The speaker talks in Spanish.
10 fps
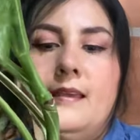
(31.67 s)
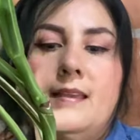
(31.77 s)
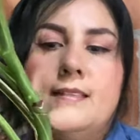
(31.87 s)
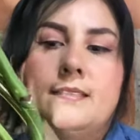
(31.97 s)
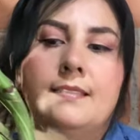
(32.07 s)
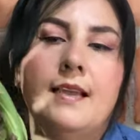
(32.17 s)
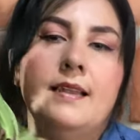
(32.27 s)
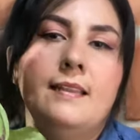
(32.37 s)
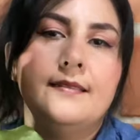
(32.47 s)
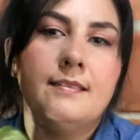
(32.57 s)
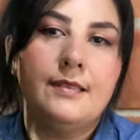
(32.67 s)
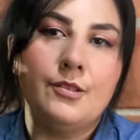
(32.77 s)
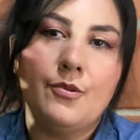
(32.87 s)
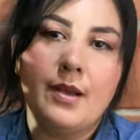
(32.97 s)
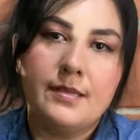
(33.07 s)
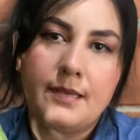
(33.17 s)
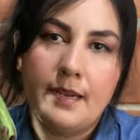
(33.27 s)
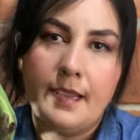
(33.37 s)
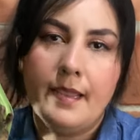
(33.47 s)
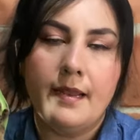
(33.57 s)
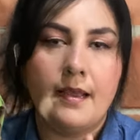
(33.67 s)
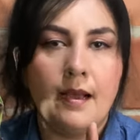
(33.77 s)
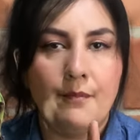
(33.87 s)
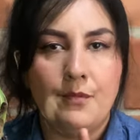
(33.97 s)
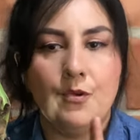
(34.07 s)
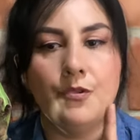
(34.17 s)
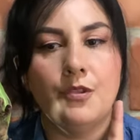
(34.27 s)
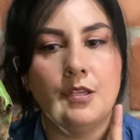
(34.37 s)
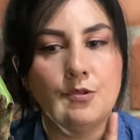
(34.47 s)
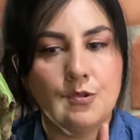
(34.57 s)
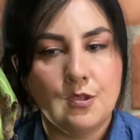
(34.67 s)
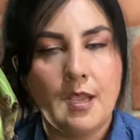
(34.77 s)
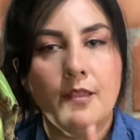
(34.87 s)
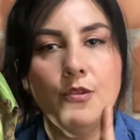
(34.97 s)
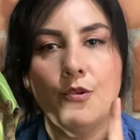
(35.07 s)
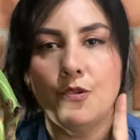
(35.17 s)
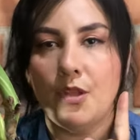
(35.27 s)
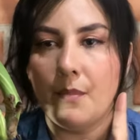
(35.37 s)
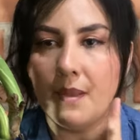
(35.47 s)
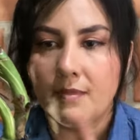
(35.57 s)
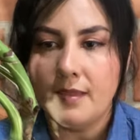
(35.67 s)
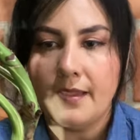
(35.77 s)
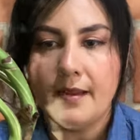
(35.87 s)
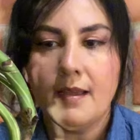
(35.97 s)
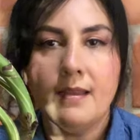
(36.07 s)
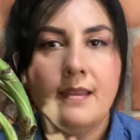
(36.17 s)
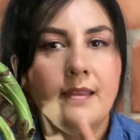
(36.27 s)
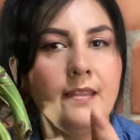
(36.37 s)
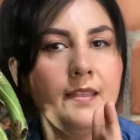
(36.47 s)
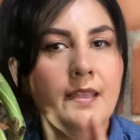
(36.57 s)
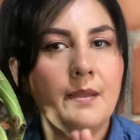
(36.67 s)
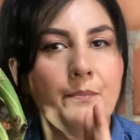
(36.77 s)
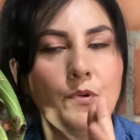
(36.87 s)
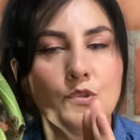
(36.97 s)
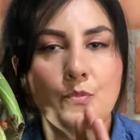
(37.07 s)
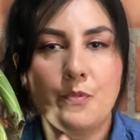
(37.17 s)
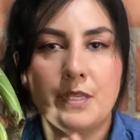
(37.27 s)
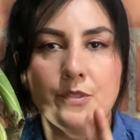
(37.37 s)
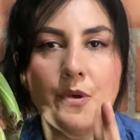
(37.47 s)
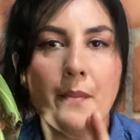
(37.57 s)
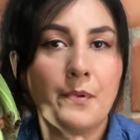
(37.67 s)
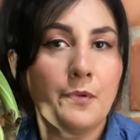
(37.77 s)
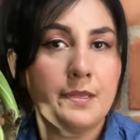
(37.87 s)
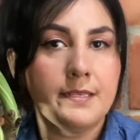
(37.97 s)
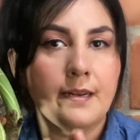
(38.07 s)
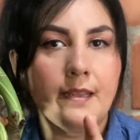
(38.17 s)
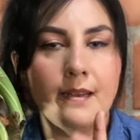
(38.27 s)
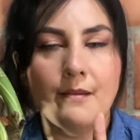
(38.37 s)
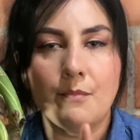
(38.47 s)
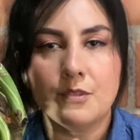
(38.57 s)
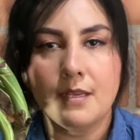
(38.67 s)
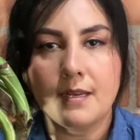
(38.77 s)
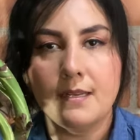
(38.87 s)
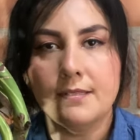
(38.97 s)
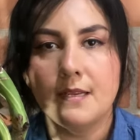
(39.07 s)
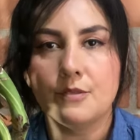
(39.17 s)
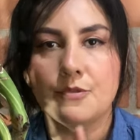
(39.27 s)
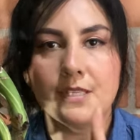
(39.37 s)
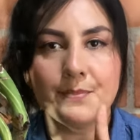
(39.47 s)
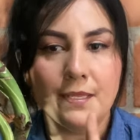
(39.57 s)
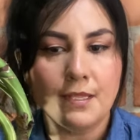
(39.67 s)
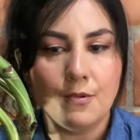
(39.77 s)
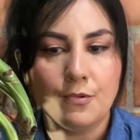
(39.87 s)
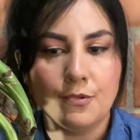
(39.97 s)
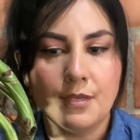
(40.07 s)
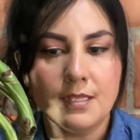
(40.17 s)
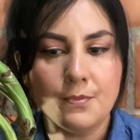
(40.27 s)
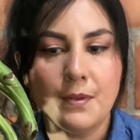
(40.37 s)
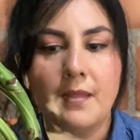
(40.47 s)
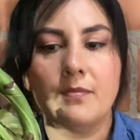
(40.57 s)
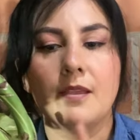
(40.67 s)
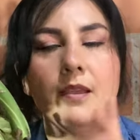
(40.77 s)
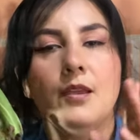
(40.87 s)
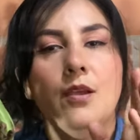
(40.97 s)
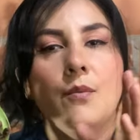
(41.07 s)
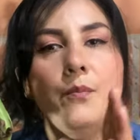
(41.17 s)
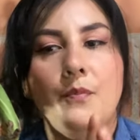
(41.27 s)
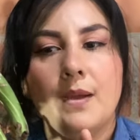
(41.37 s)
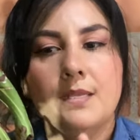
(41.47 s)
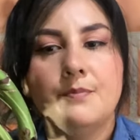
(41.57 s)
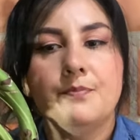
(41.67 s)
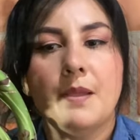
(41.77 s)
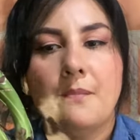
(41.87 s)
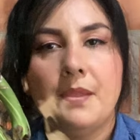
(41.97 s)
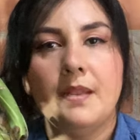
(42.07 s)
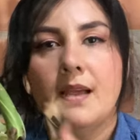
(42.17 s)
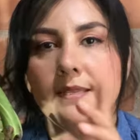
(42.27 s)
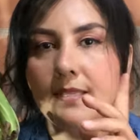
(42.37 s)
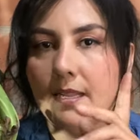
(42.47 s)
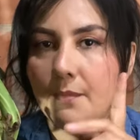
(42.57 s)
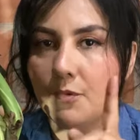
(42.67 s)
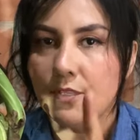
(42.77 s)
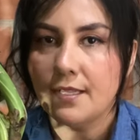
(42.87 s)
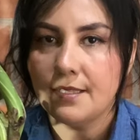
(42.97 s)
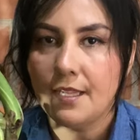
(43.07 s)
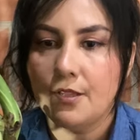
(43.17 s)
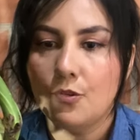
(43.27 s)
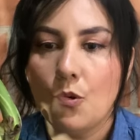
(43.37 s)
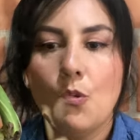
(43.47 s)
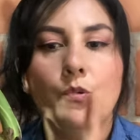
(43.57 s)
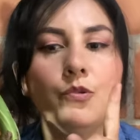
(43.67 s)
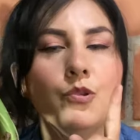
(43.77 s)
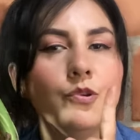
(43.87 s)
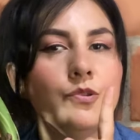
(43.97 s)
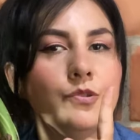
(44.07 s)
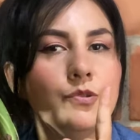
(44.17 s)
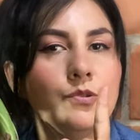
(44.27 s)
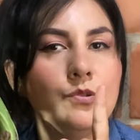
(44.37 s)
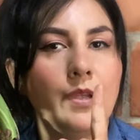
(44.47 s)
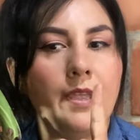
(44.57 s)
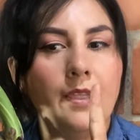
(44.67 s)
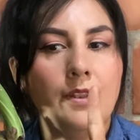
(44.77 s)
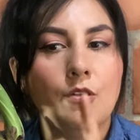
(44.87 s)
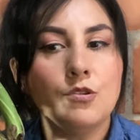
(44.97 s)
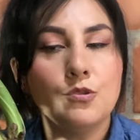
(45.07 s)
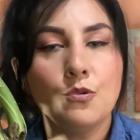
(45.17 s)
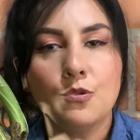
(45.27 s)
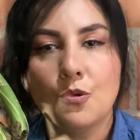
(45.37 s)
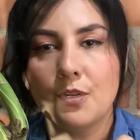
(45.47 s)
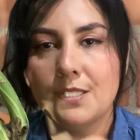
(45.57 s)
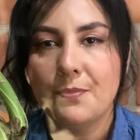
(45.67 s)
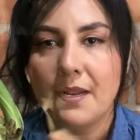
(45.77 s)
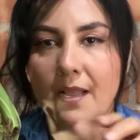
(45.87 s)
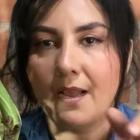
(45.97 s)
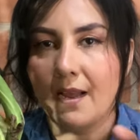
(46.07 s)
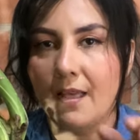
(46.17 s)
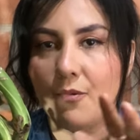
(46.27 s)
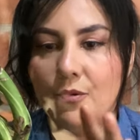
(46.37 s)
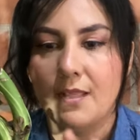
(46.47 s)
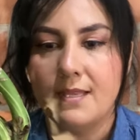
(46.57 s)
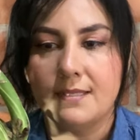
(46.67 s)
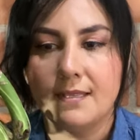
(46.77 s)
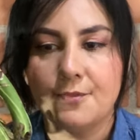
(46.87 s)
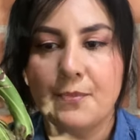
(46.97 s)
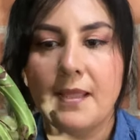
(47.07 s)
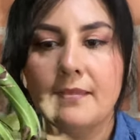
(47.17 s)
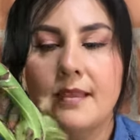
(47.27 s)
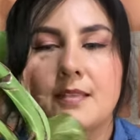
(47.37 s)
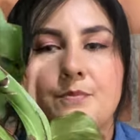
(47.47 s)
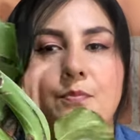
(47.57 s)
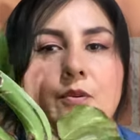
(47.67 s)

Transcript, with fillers: Esta necesito hacerle el cambio de sustrato, de matera y por supuesto aprovechar que le vamos a realizar su respectivo trasplante, pues también estaremos haciendo juntos eh, los tuctores para cada una de estas plantas,